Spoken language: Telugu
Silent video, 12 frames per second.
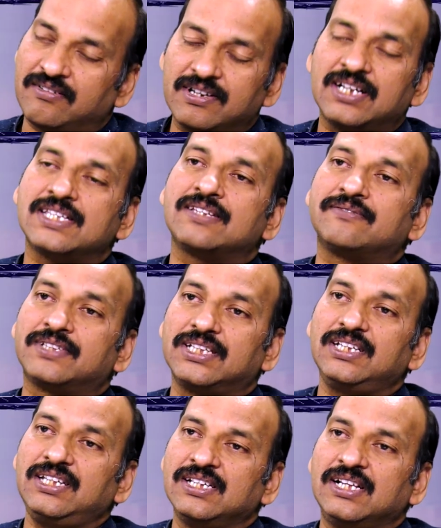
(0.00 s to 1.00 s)
అవకాశం
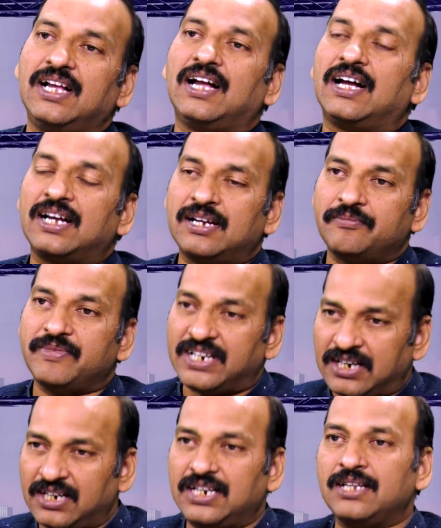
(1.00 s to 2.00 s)
ఉంది మీరు
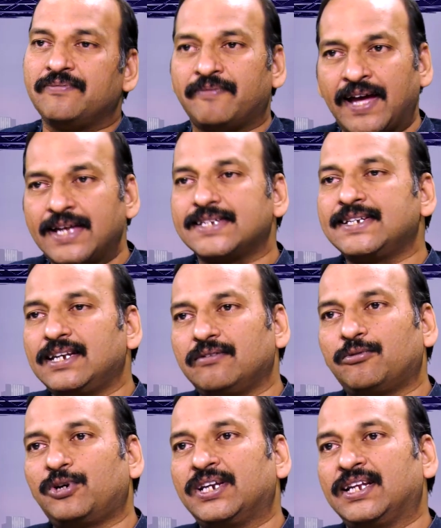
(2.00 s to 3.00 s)
అన్నట్టు ఈ ఫ్యాషన్ అనే
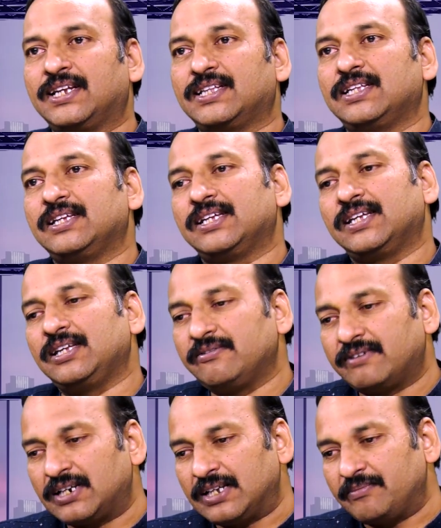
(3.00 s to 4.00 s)
వర్డ్ అనేది
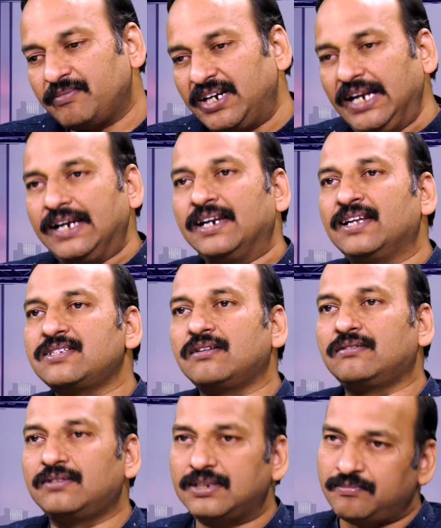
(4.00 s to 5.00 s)
ఇవాళ మిడిల్
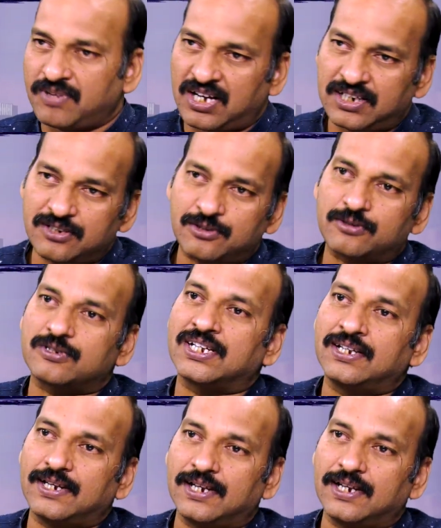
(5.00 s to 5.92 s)
క్లాస్లో కూడా బాగా చొచ్చు కింద